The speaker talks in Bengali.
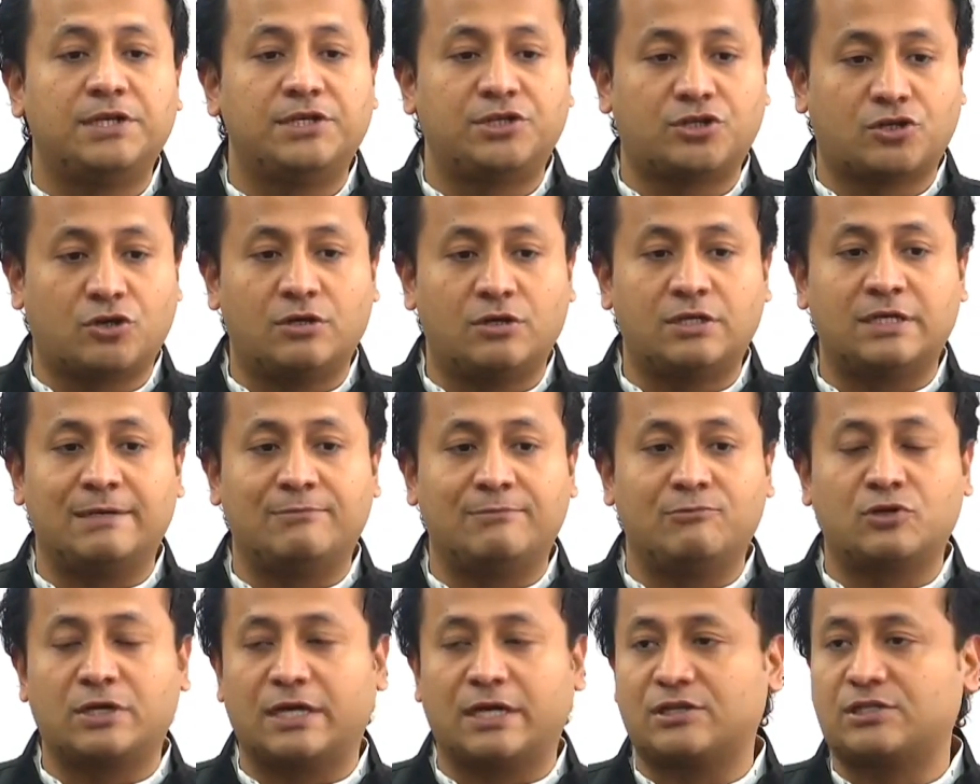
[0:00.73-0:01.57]
ইস্কন
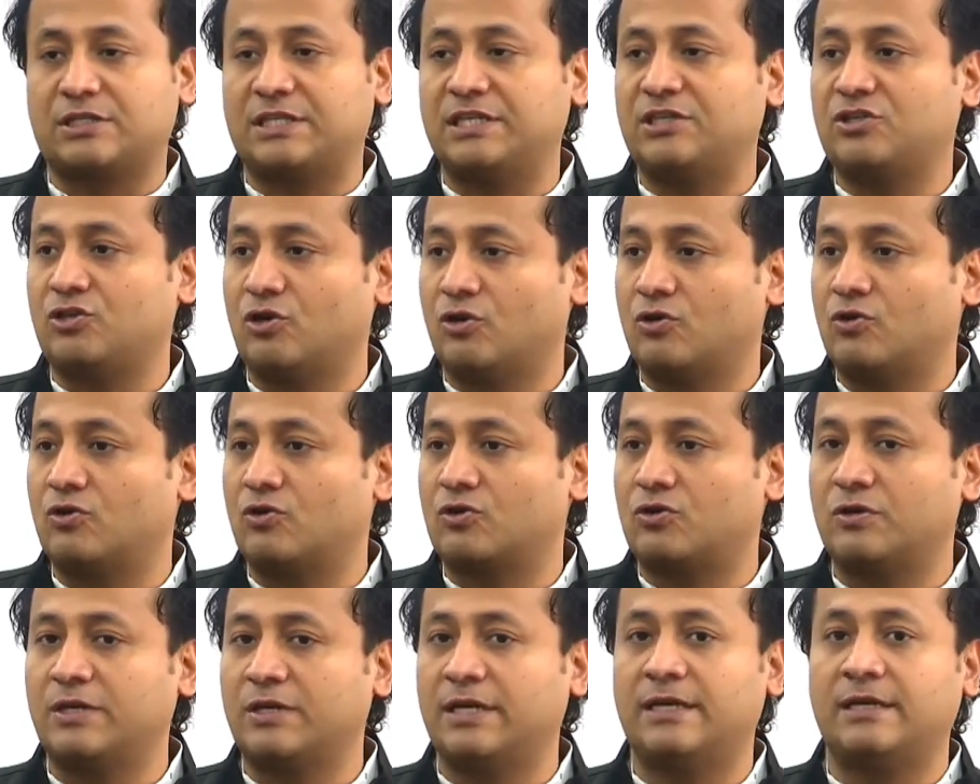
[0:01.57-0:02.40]
নামক একটি
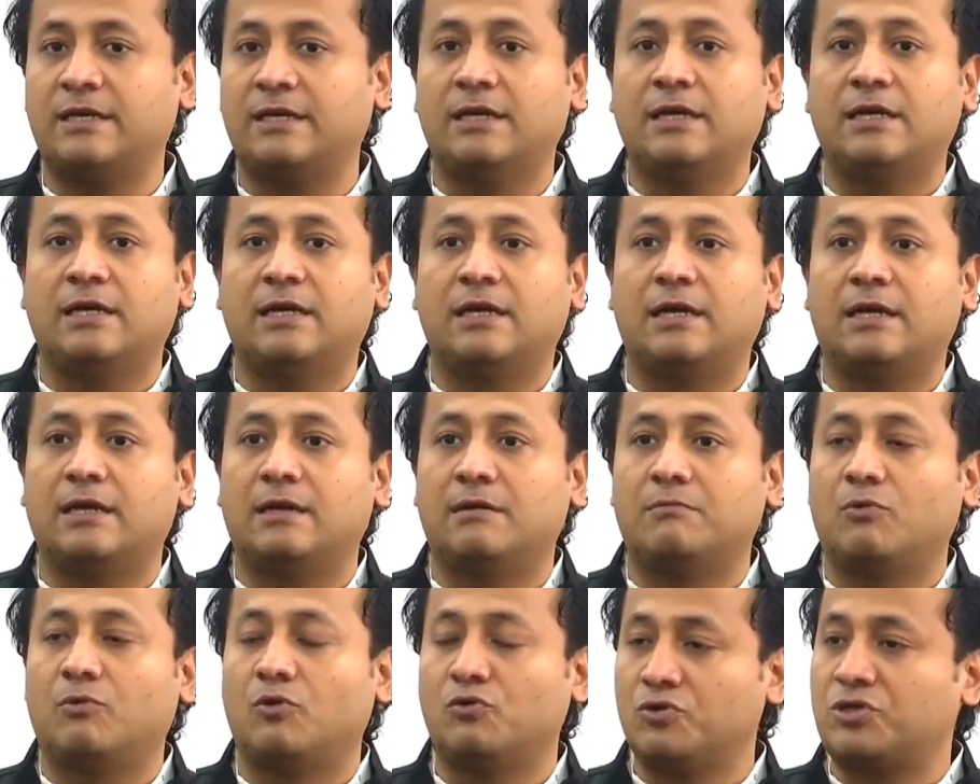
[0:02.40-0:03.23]
সংগঠনের
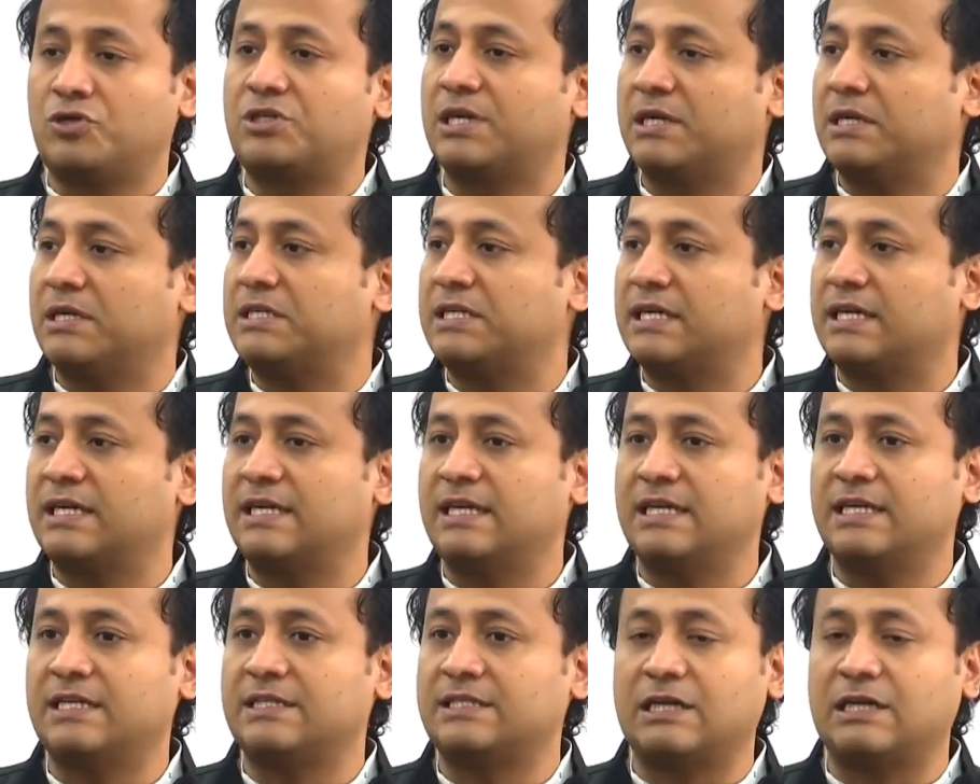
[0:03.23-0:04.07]
অনুষ্ঠানে
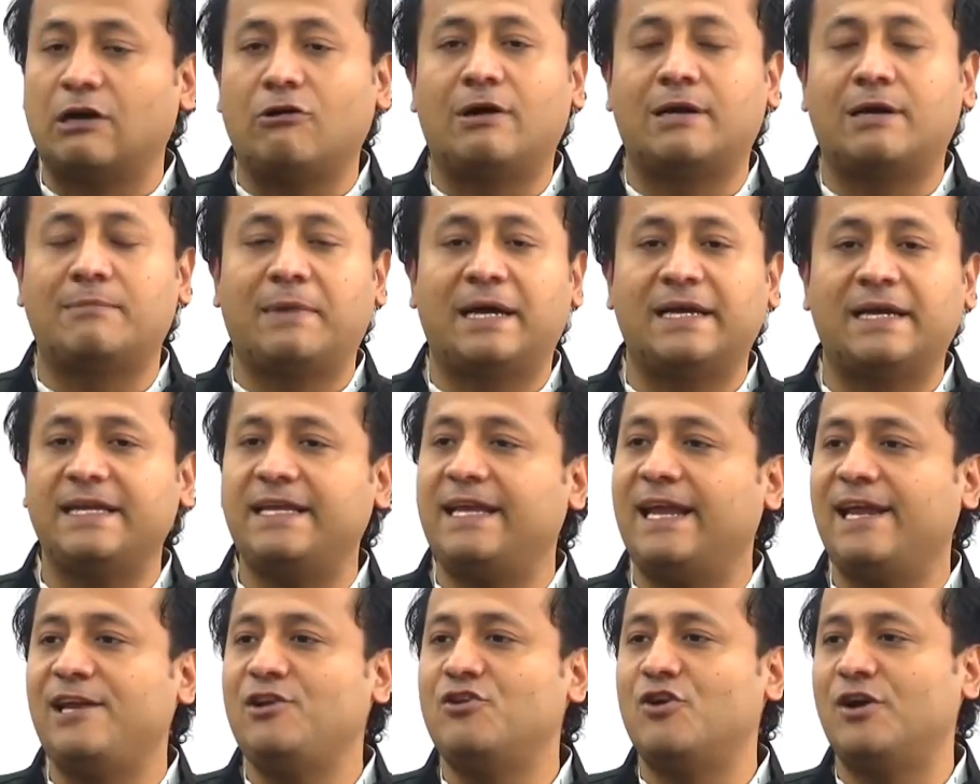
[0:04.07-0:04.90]
সেখানে যাওয়ার
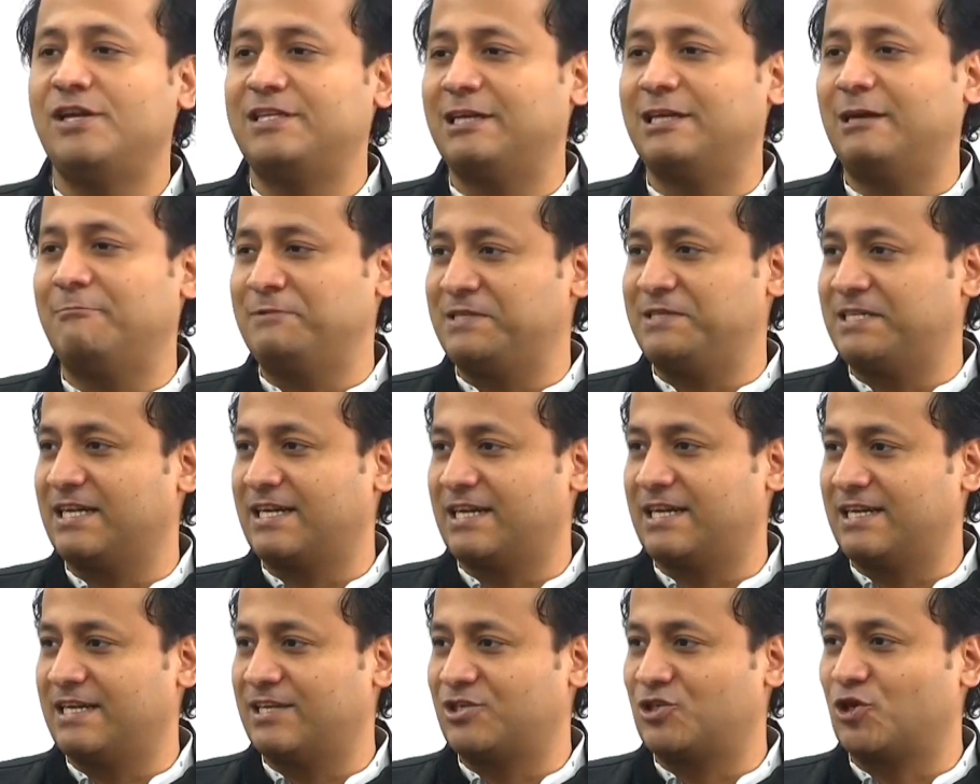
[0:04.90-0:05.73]
মানেই এই নয় যে আমি
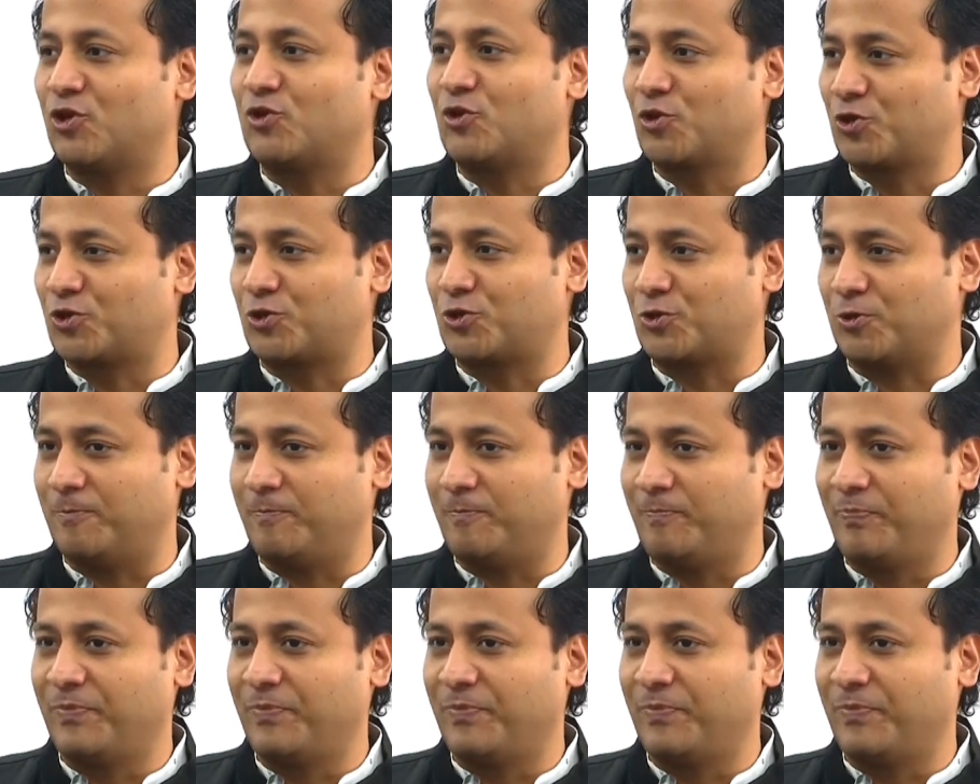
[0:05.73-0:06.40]
সেখানে সদস্য